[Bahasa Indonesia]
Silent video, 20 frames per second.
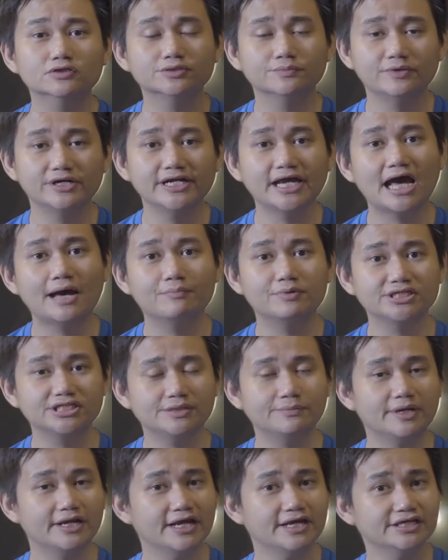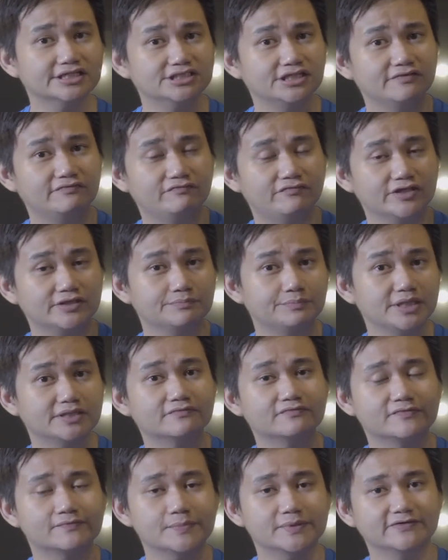sebenarnya apa sih bedanya si Fitbit
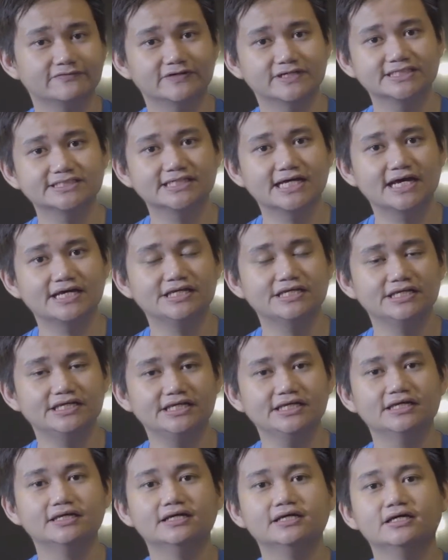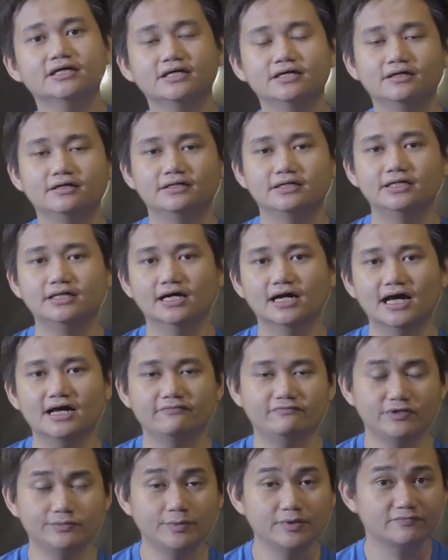Versa ini
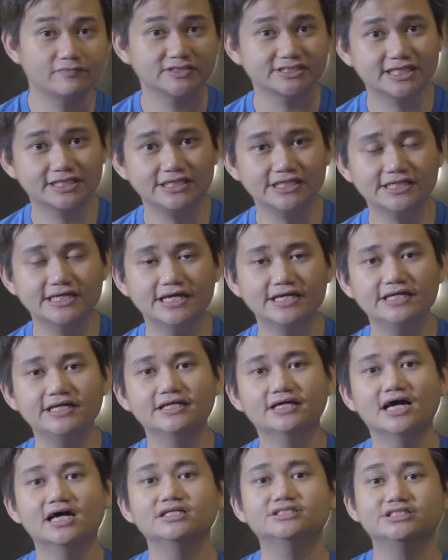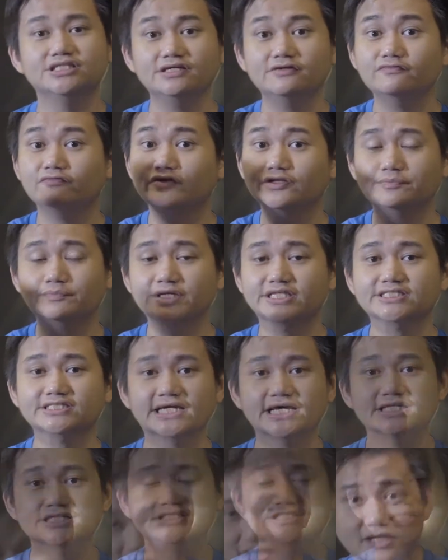dengan Fitbit Versa 3 ini dengan si Fitbit
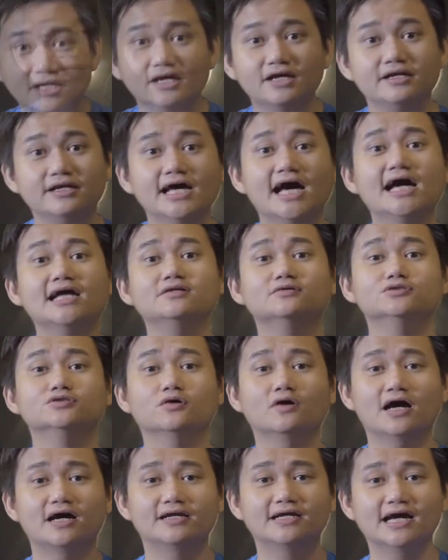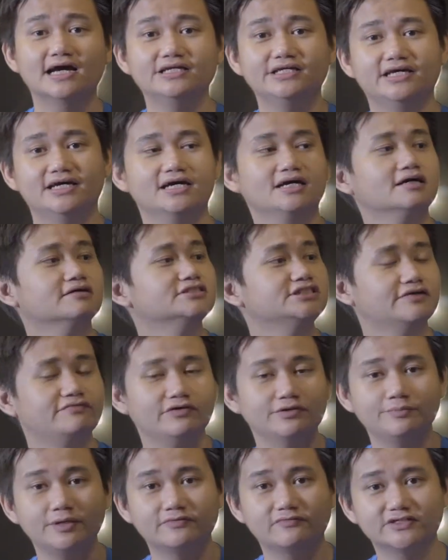Sense. Ya. Dan untuk harganya si
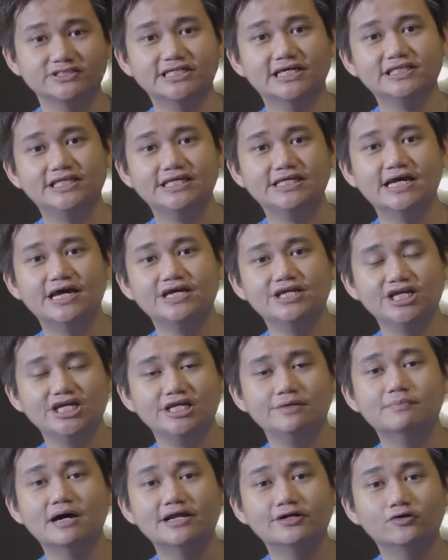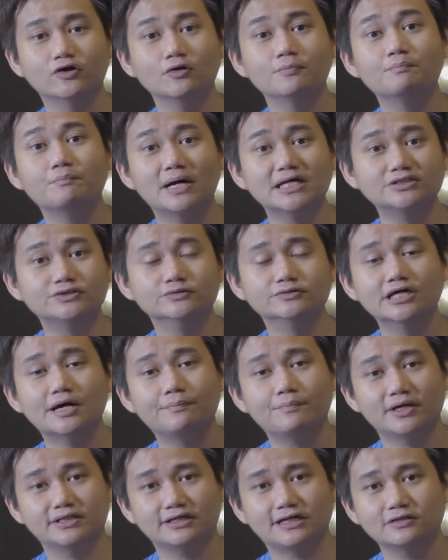Fitbit Versa 3 ini dibanderol
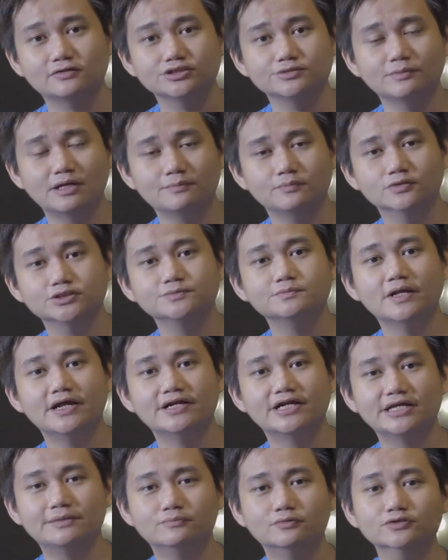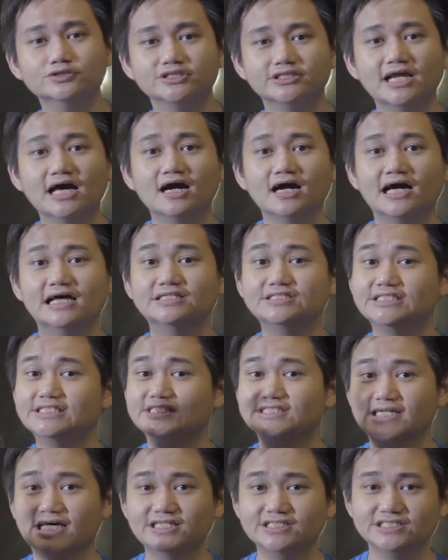4.499.000 sedangkan si
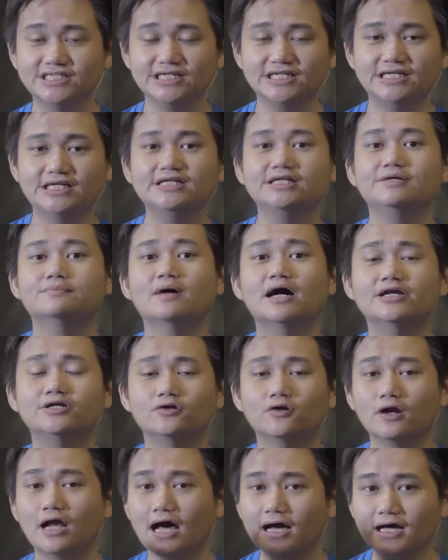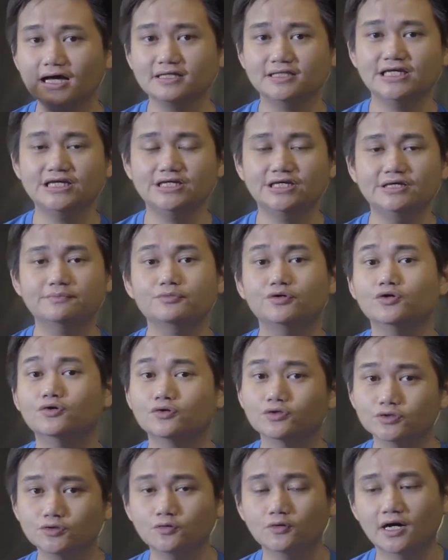Sense ini dibanderol agak tinggi
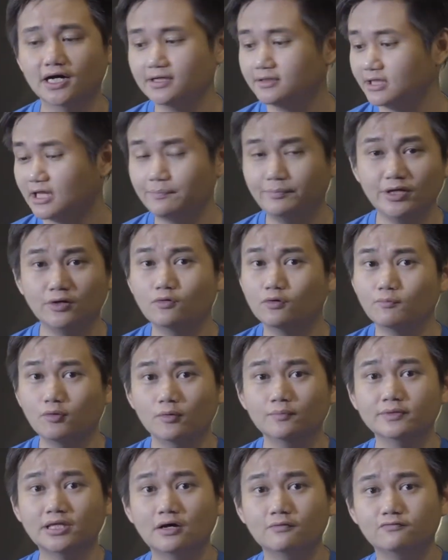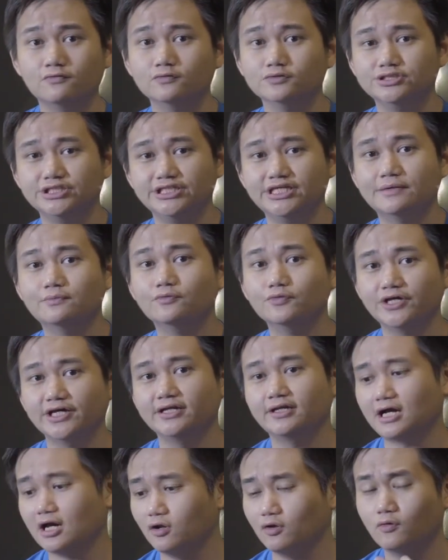menurut gua, tapi gua belum tahu fungsinya.
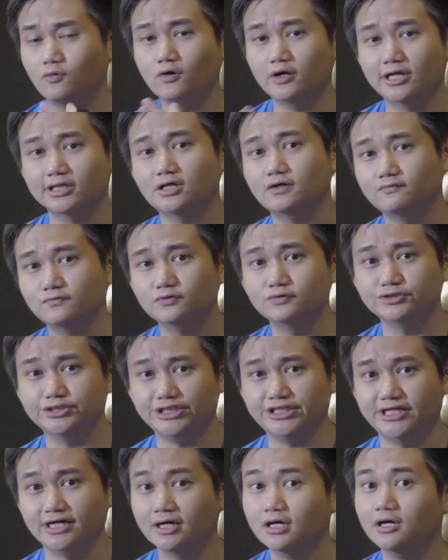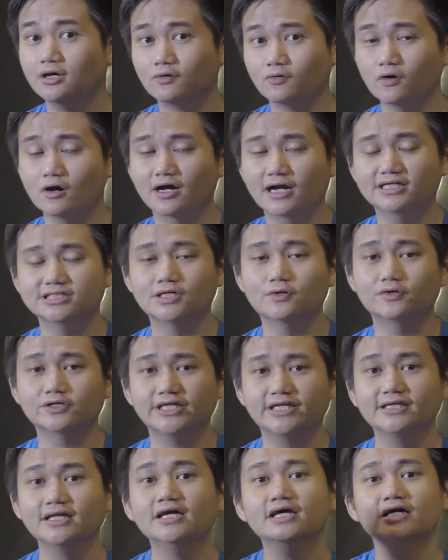Mungkin kalau gua ada tahu fungsinya, gua ngerasa
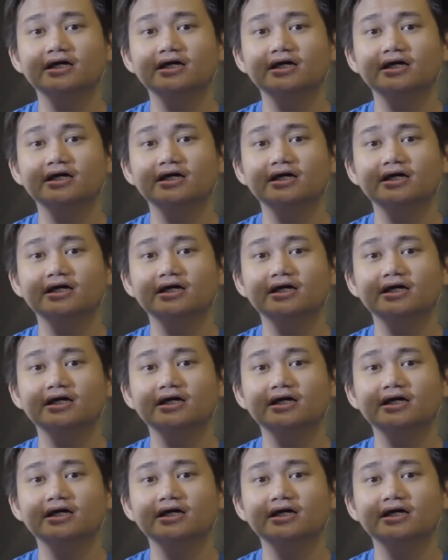worth it.